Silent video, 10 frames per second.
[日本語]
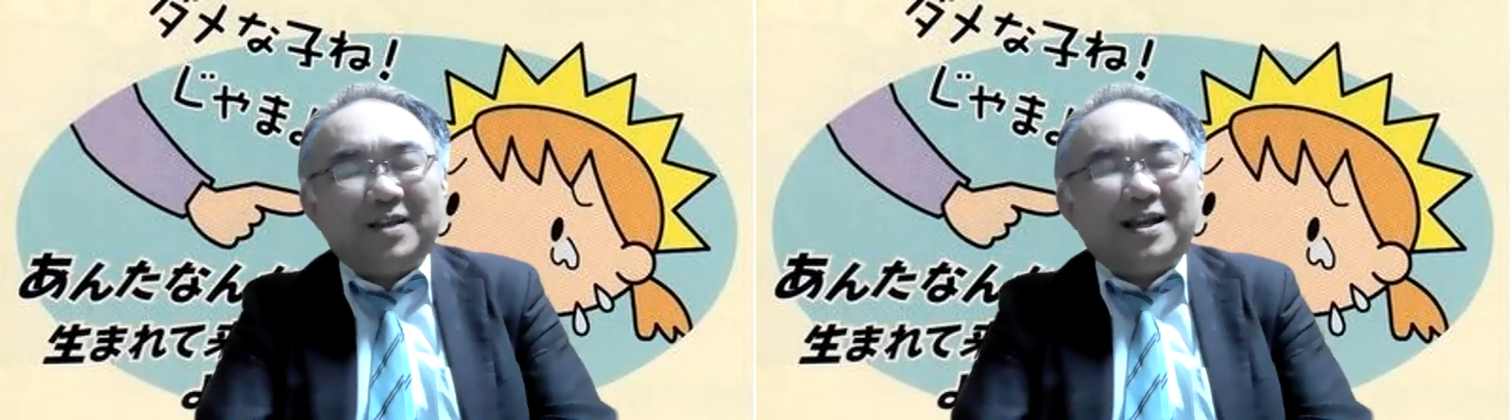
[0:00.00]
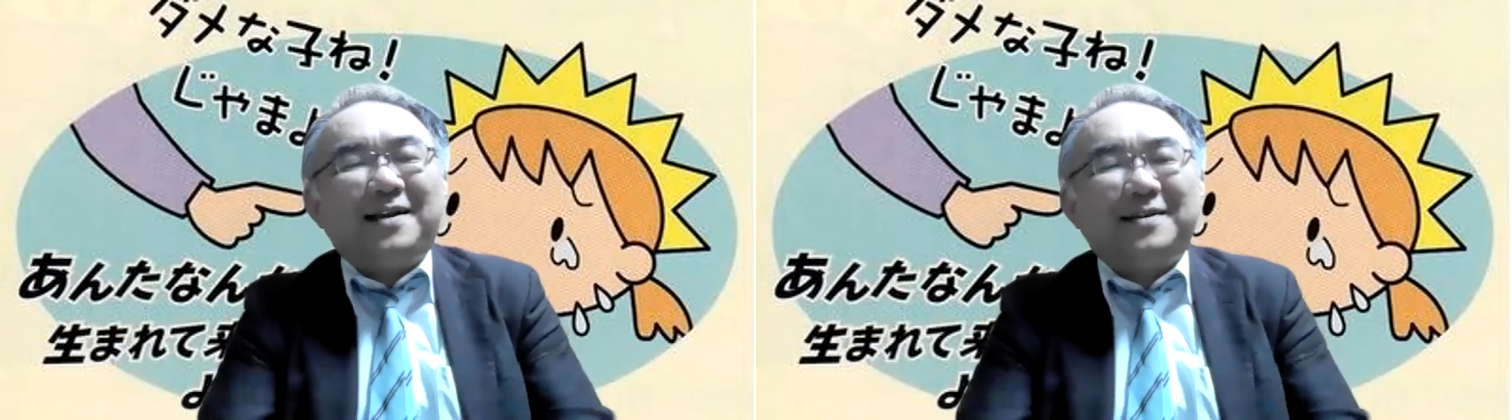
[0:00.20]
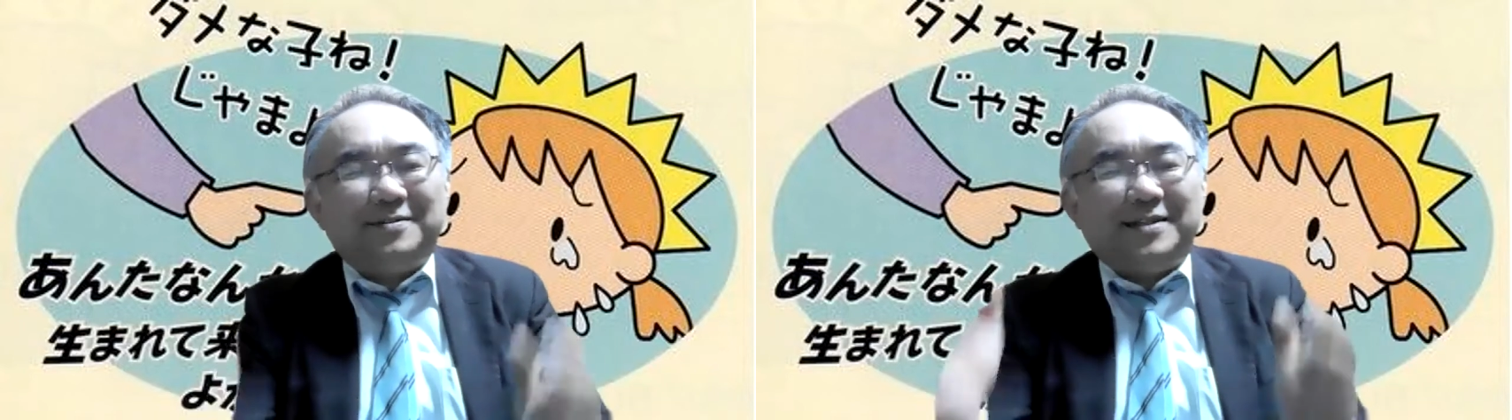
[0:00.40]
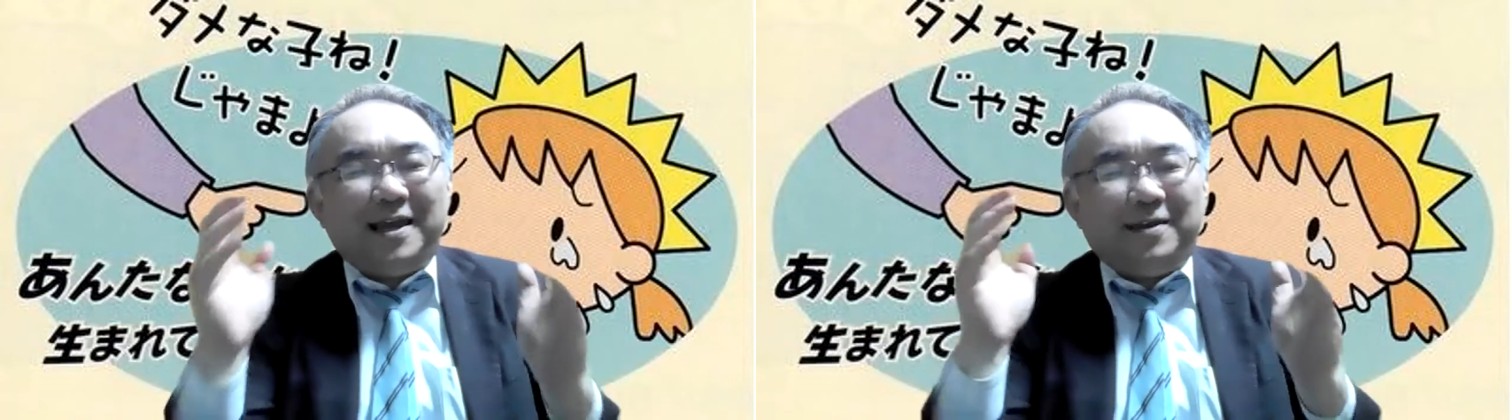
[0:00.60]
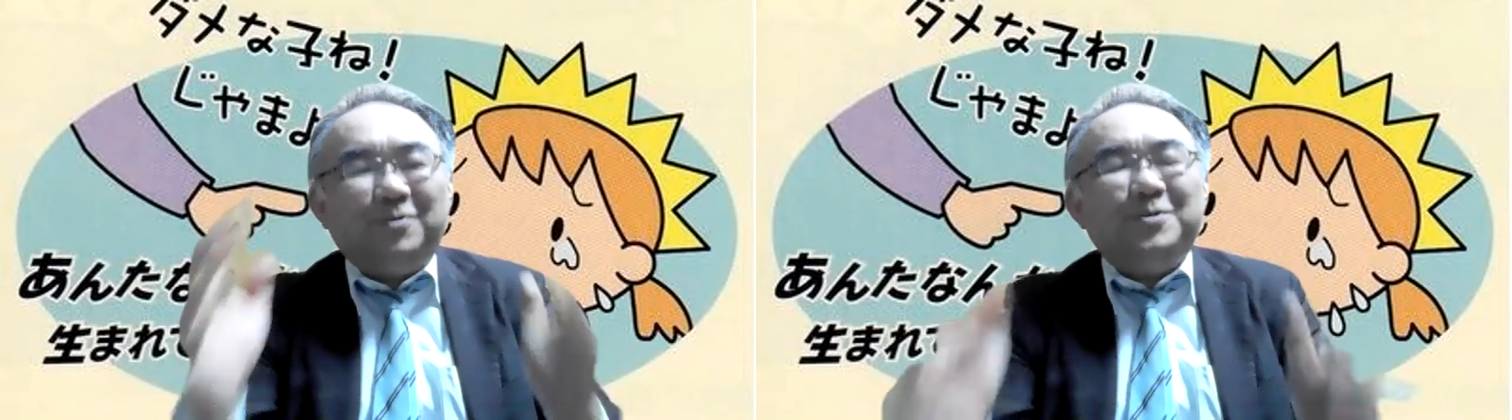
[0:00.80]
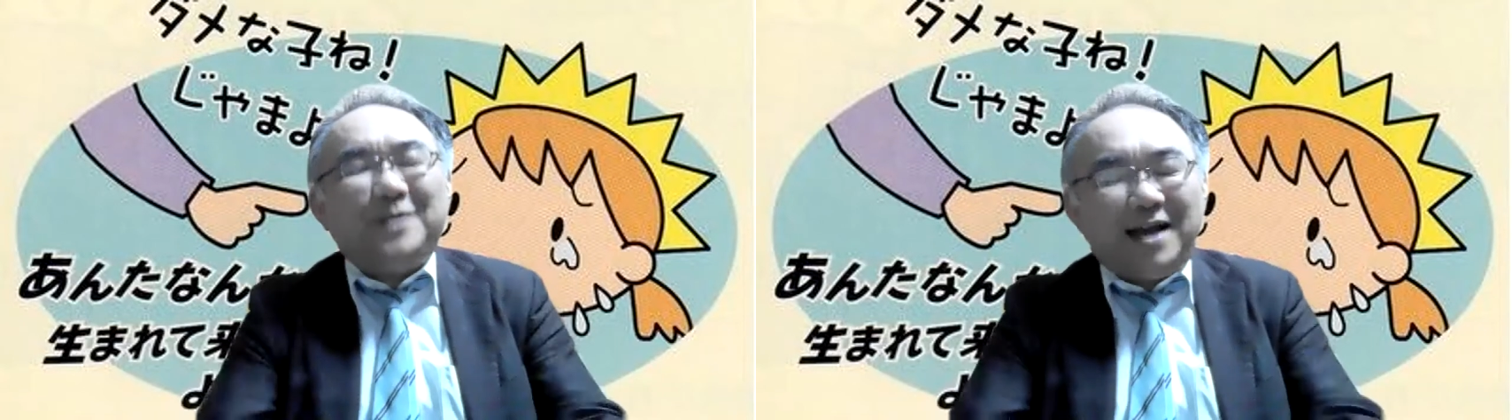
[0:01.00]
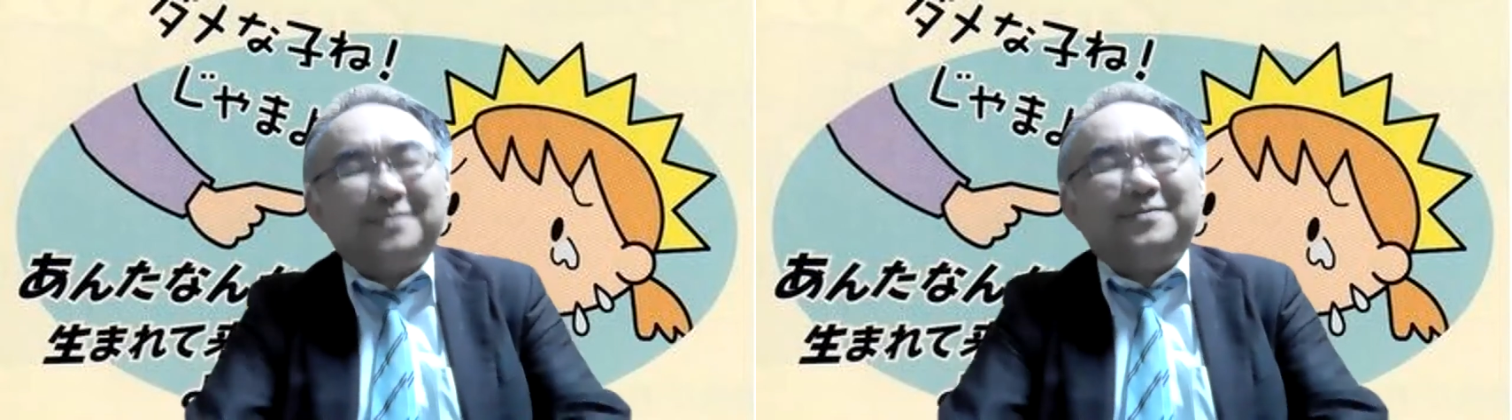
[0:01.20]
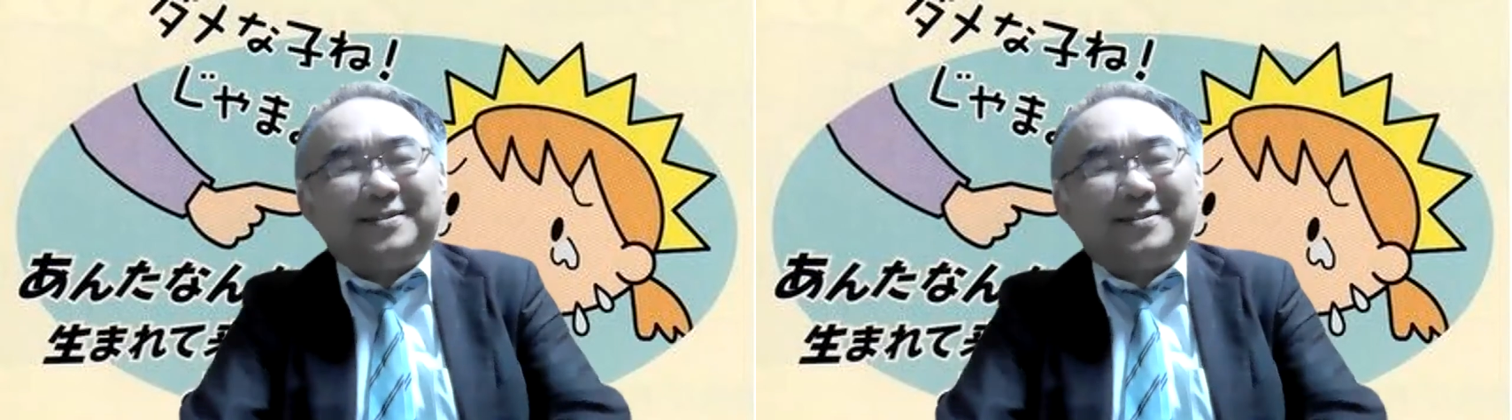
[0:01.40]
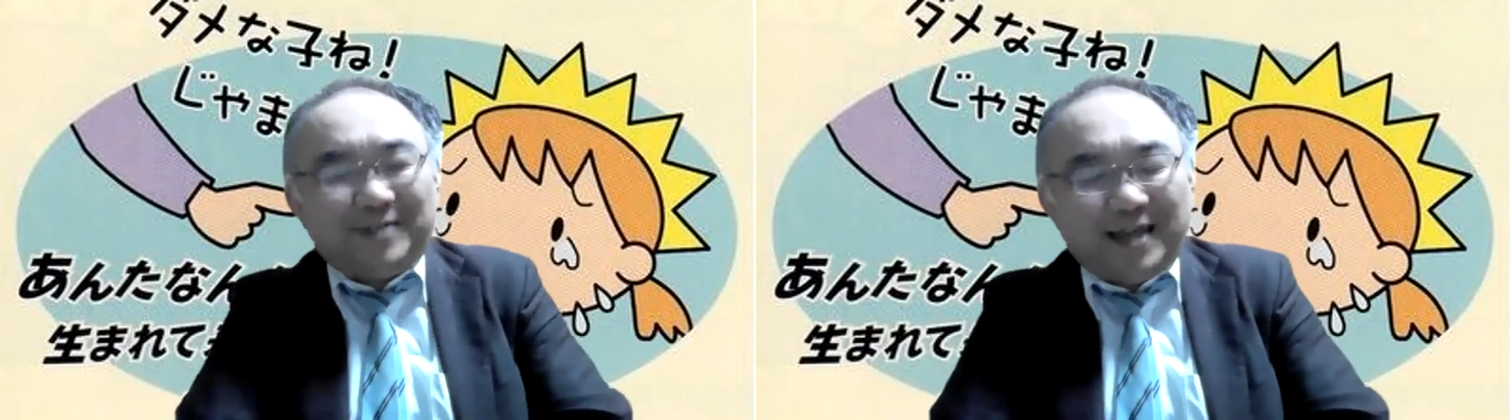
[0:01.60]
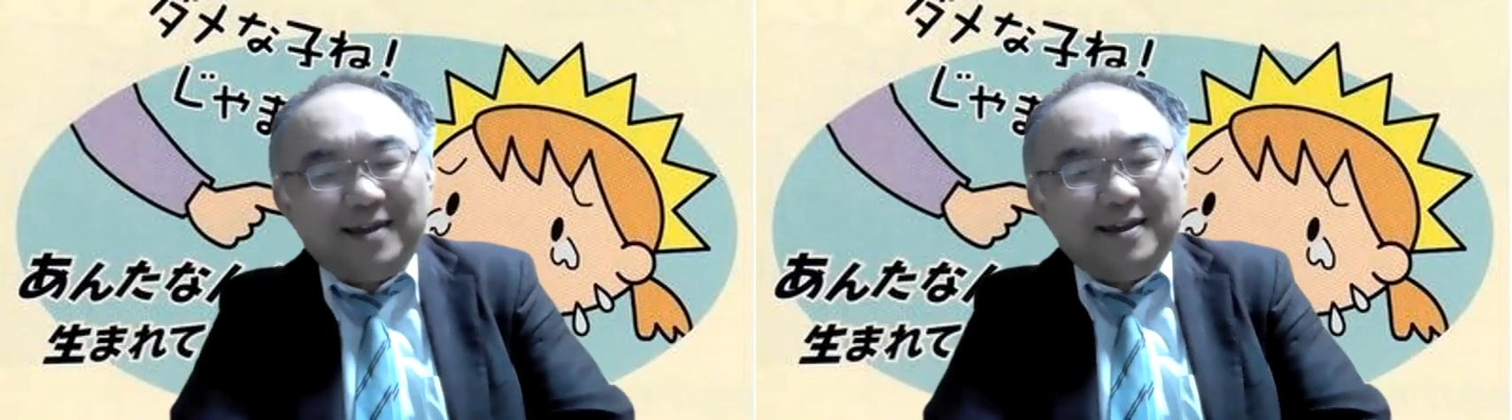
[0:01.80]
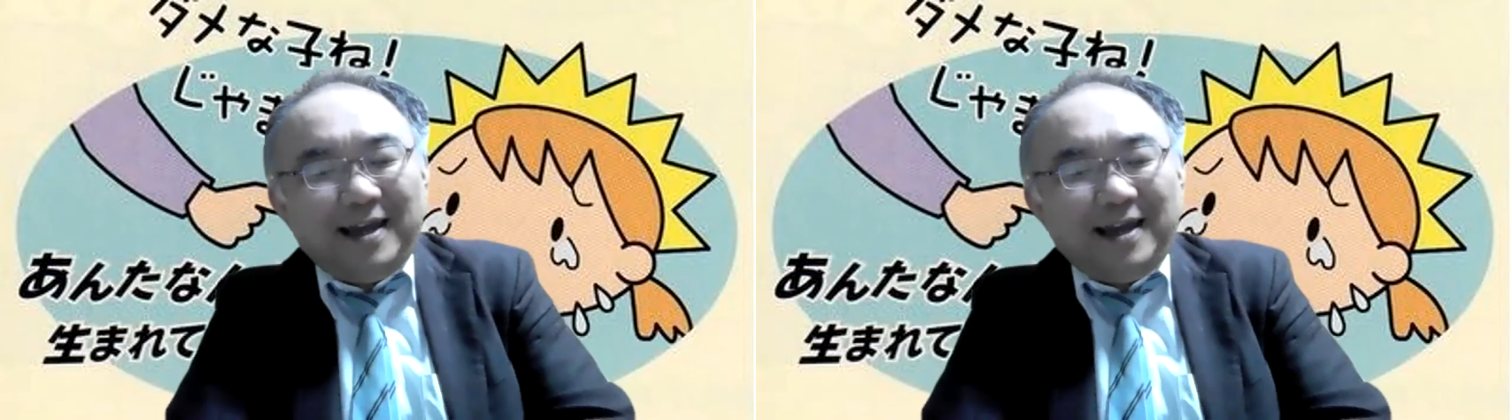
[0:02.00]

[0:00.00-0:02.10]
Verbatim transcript: 感覚で余裕があるんですよね。